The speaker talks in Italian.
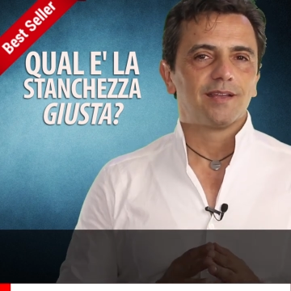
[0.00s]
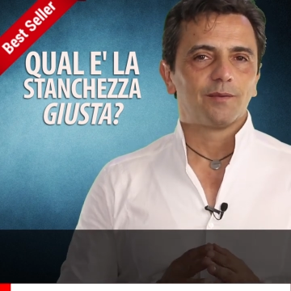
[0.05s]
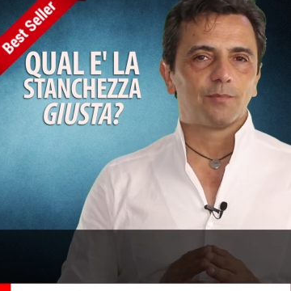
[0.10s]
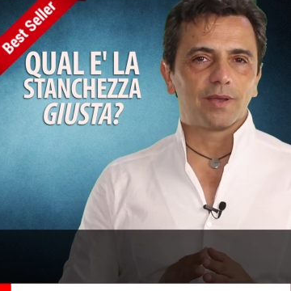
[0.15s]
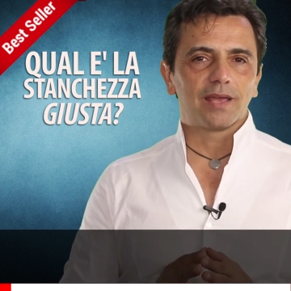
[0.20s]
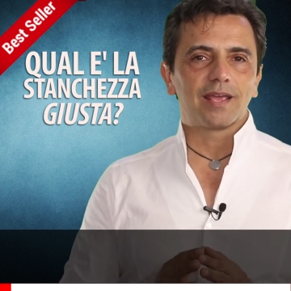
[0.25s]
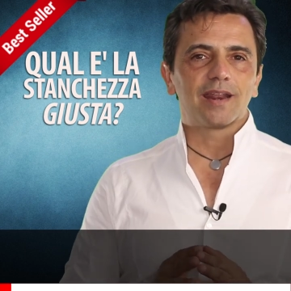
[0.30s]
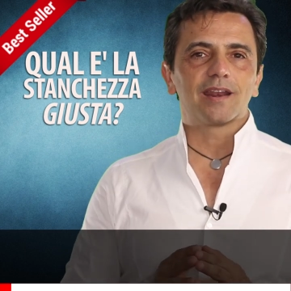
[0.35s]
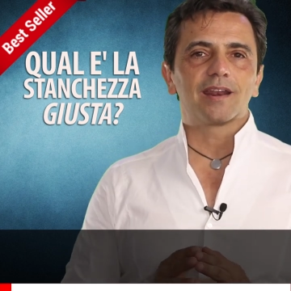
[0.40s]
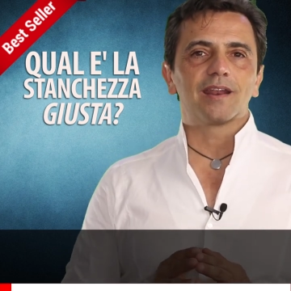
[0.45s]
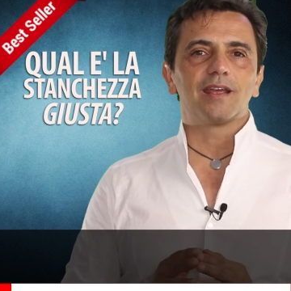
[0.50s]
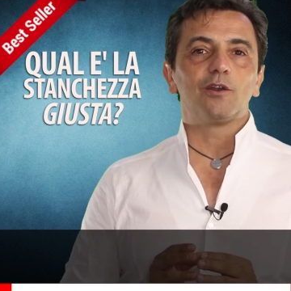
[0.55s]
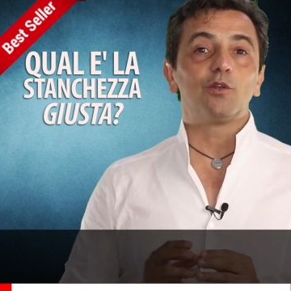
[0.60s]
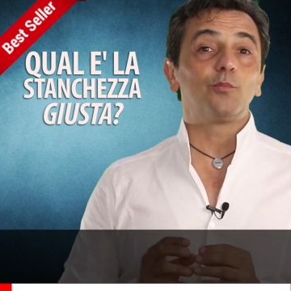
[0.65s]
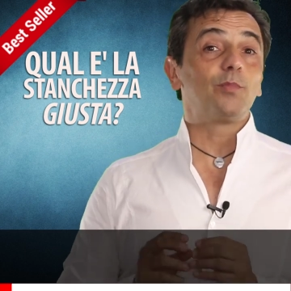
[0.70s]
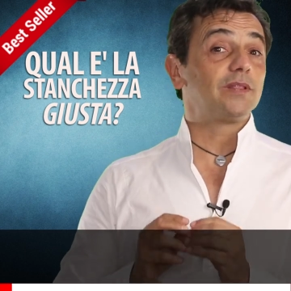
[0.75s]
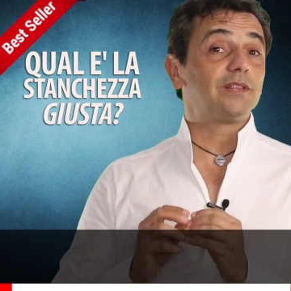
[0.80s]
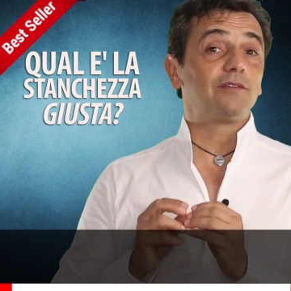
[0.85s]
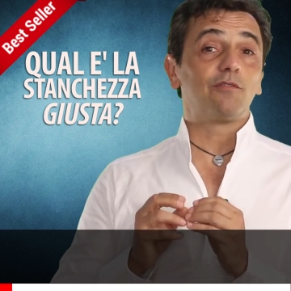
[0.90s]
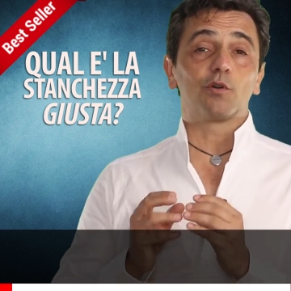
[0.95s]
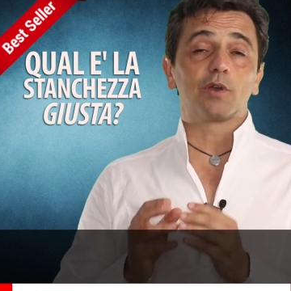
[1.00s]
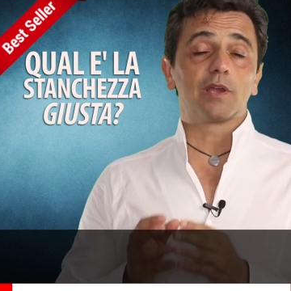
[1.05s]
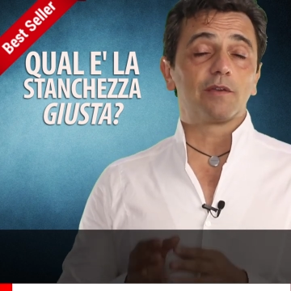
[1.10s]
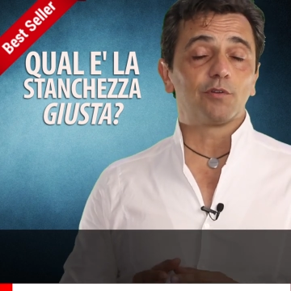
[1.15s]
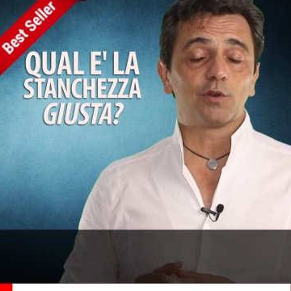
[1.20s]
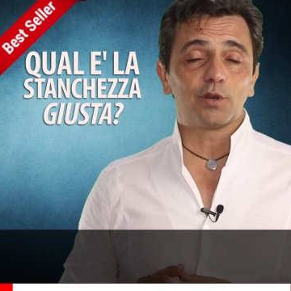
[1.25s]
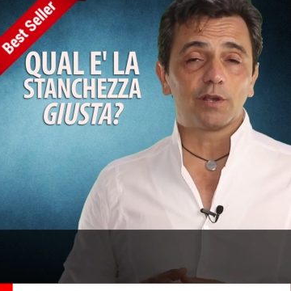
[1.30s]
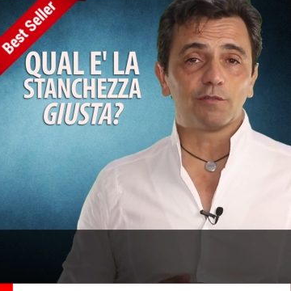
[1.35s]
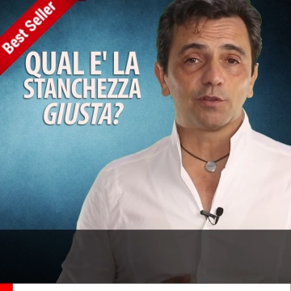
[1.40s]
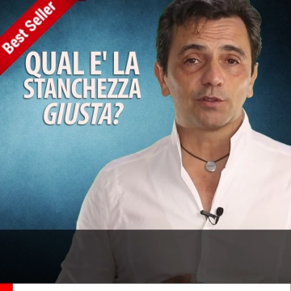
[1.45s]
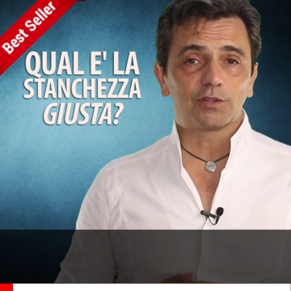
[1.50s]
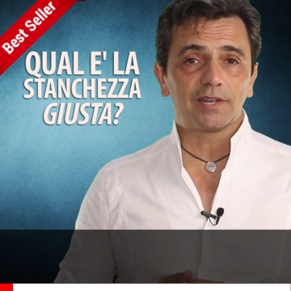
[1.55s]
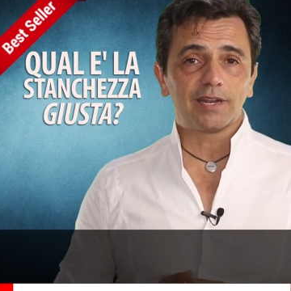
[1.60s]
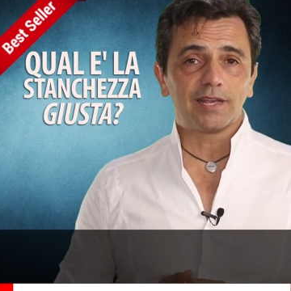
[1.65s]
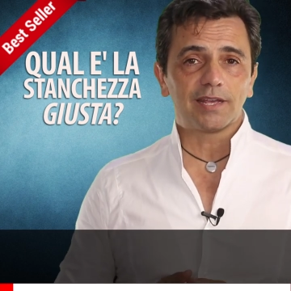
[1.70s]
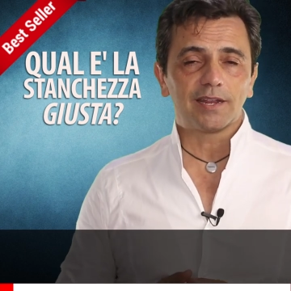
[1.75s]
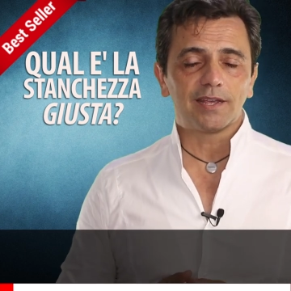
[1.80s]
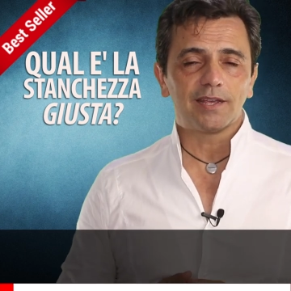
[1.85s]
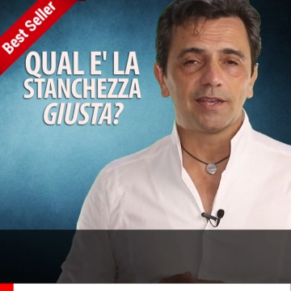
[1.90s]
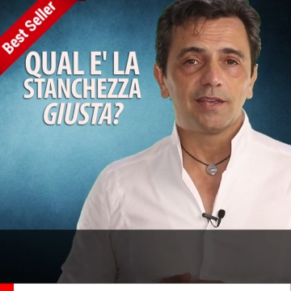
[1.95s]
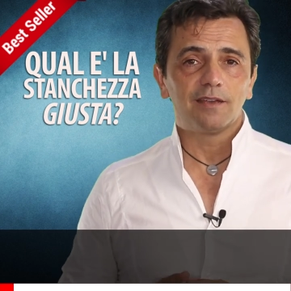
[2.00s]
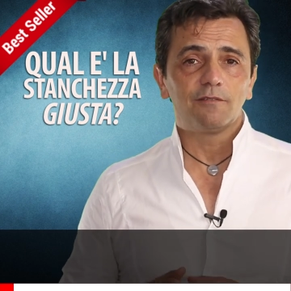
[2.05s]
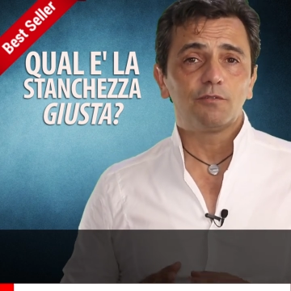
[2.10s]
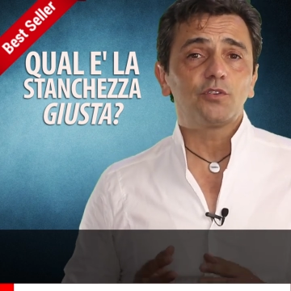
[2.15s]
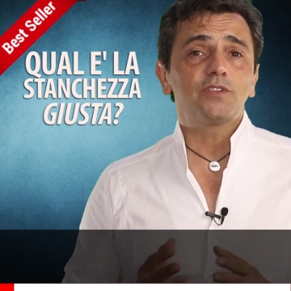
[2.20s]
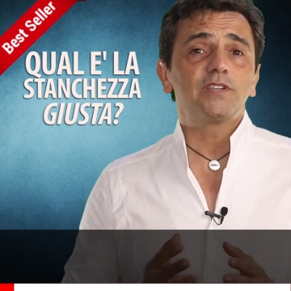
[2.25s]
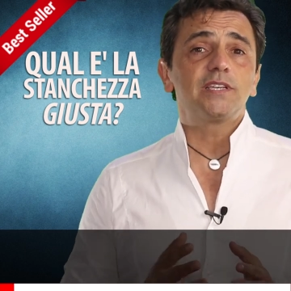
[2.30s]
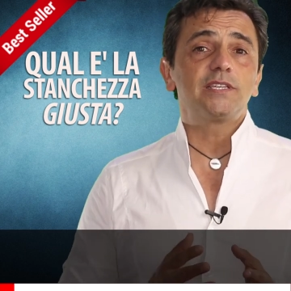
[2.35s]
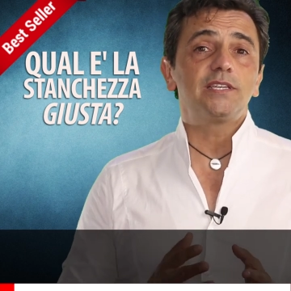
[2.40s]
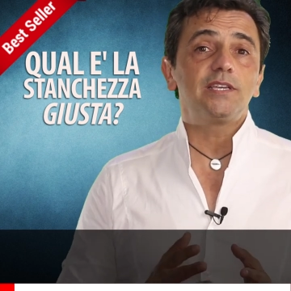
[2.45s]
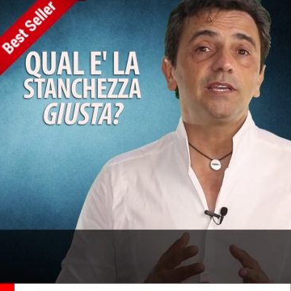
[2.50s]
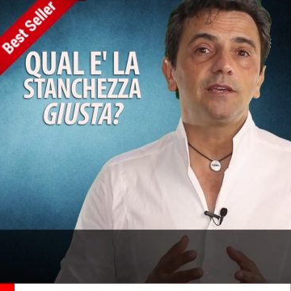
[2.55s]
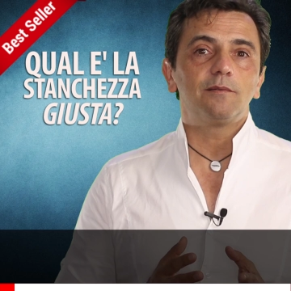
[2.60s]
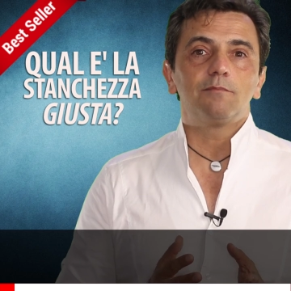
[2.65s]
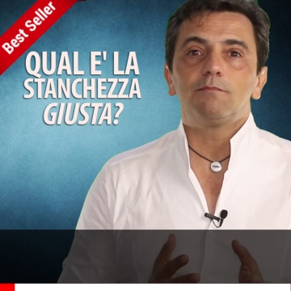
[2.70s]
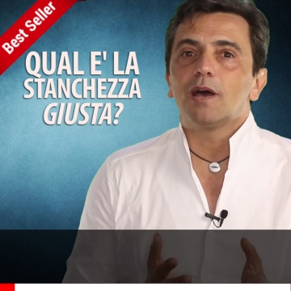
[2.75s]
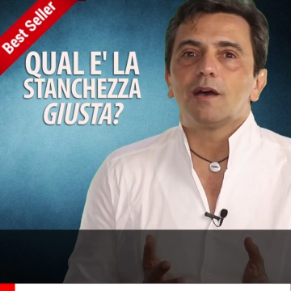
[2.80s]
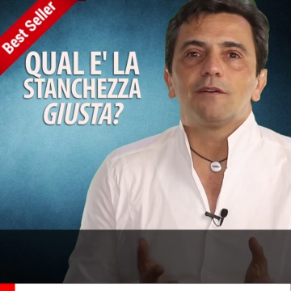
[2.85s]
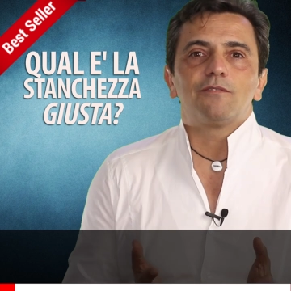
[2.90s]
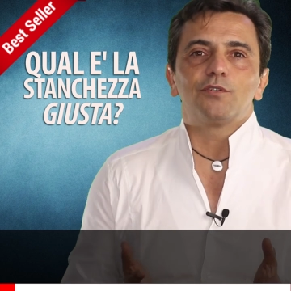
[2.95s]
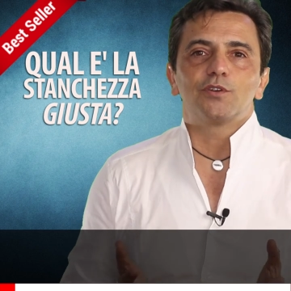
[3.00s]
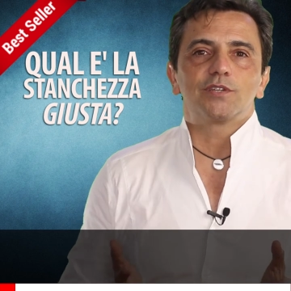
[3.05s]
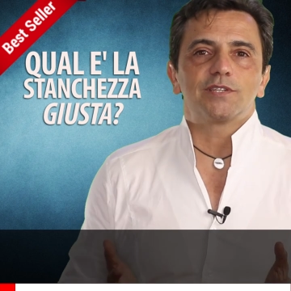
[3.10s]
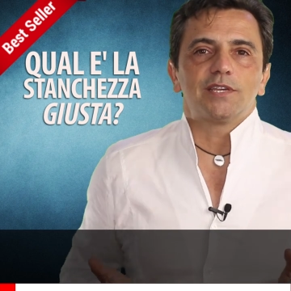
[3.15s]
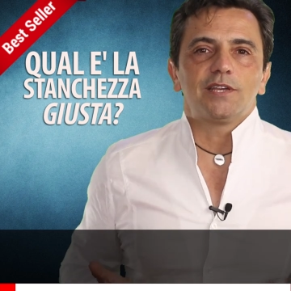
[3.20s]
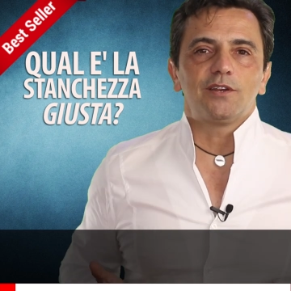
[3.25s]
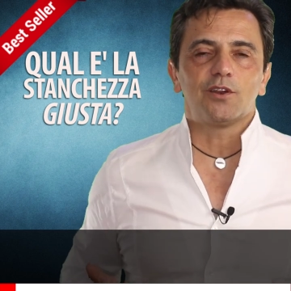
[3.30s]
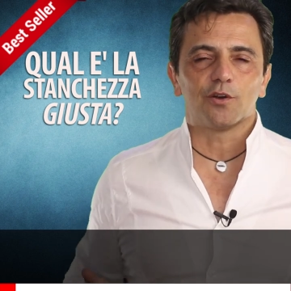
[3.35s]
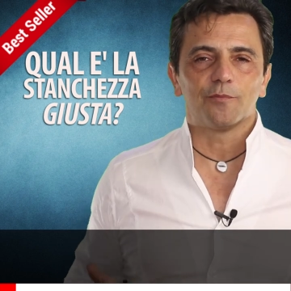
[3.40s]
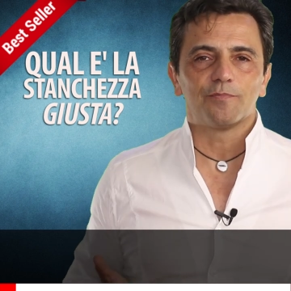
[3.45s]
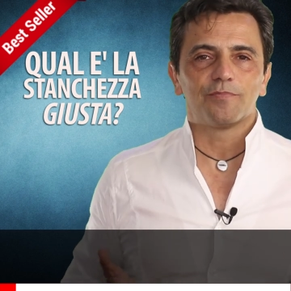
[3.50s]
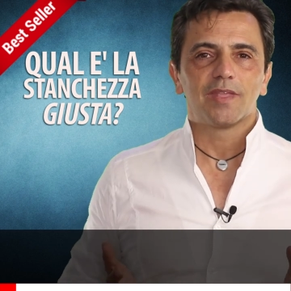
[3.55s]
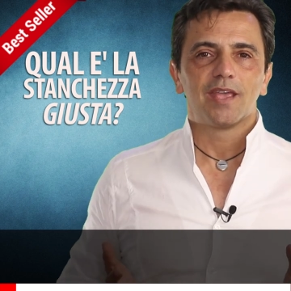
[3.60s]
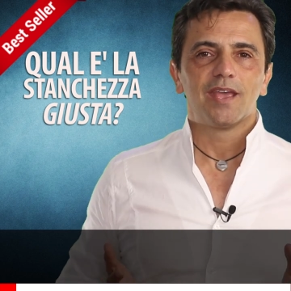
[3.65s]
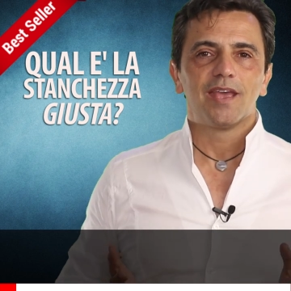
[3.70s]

per l'obiettivo che volevi ottenere? Forse sì, ma forse no.